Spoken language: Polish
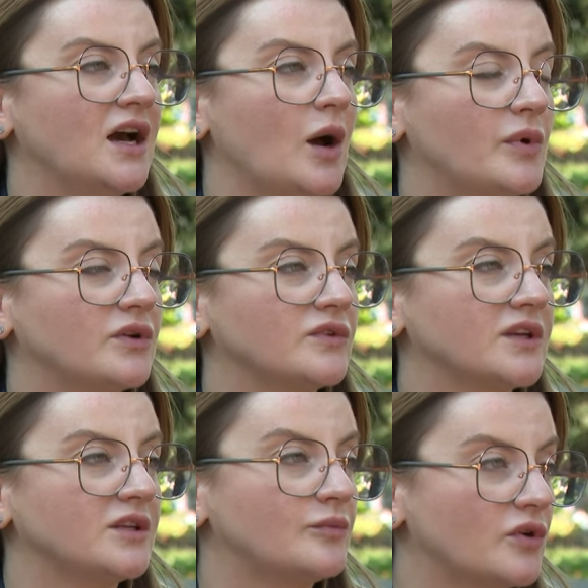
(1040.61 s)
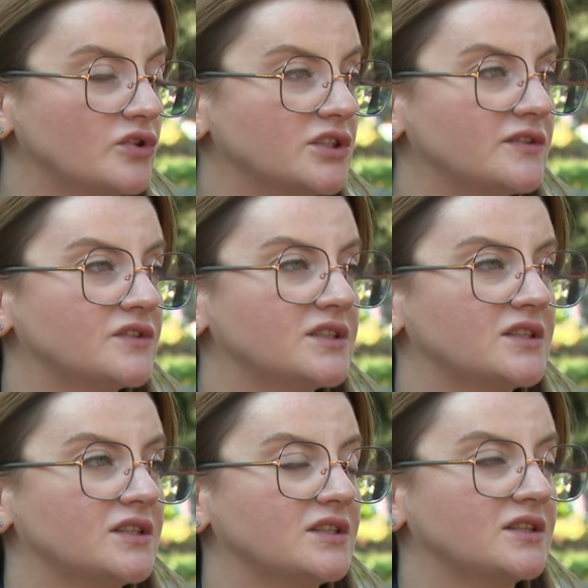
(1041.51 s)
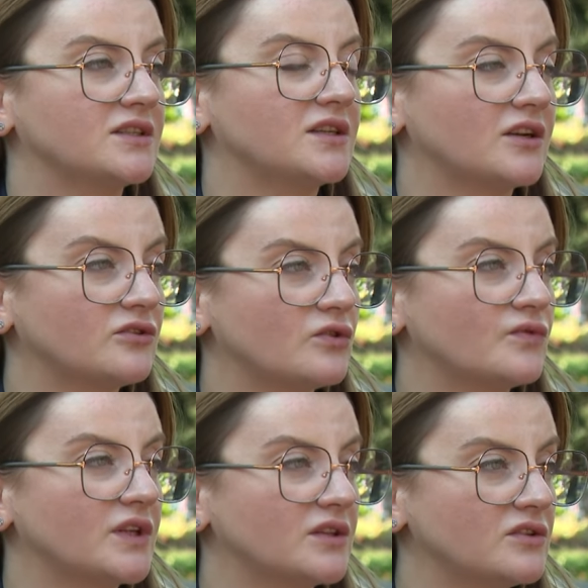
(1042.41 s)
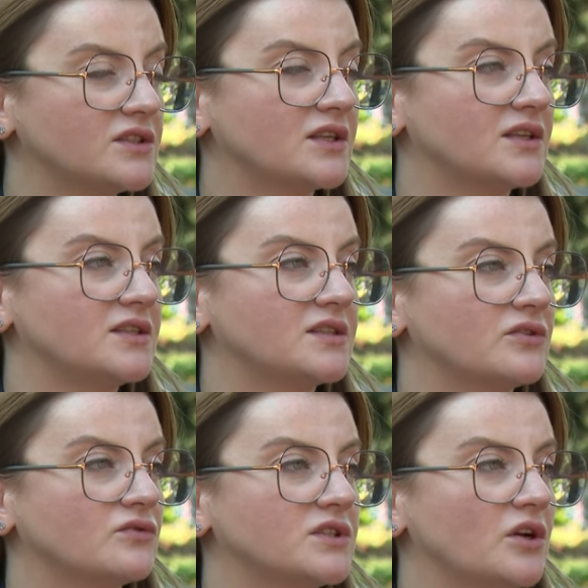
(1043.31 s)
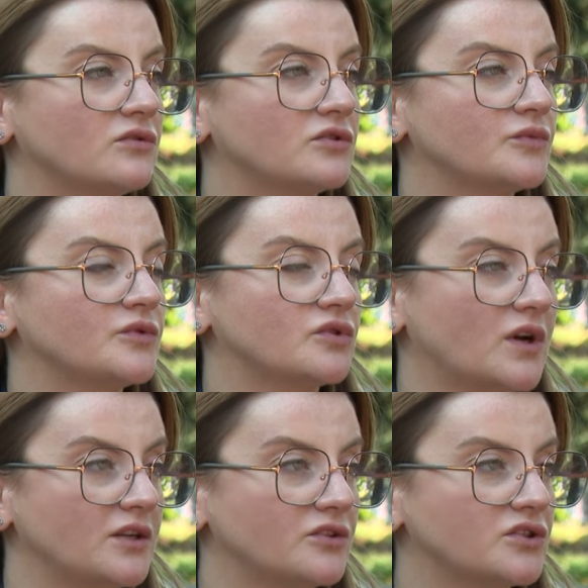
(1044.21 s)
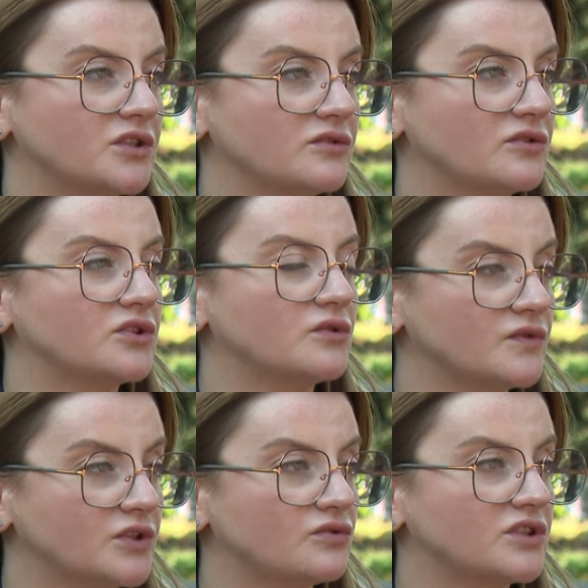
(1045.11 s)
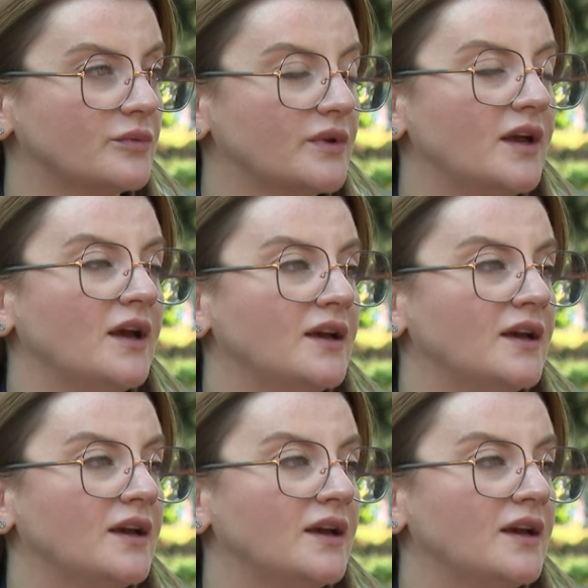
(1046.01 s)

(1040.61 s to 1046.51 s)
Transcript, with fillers: apeluję i proszę wszystkich dyrektorów jednostek i instytucji o to, żeby szukali oszczędności również u siebie